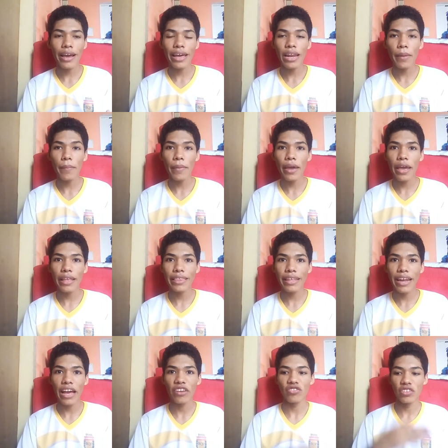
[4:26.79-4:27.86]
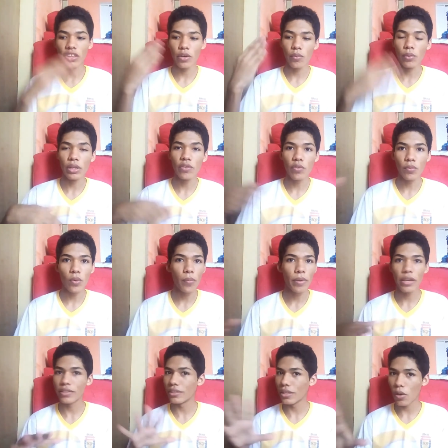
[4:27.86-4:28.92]
aquela metragem, né? Um livro por
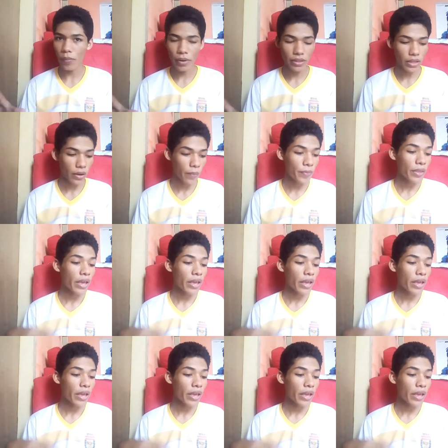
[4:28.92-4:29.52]
mês, não pretendo.